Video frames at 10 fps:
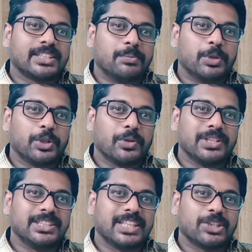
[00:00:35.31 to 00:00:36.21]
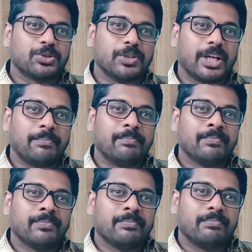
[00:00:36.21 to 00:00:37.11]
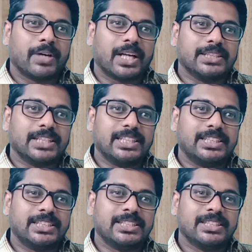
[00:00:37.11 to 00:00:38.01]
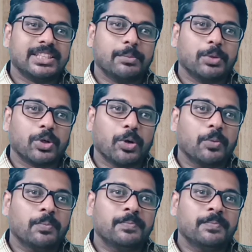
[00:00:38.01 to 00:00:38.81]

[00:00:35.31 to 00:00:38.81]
సంపుటి గురించి తెలుసుకుందాం మన జడ్జ్ ద బుక్లో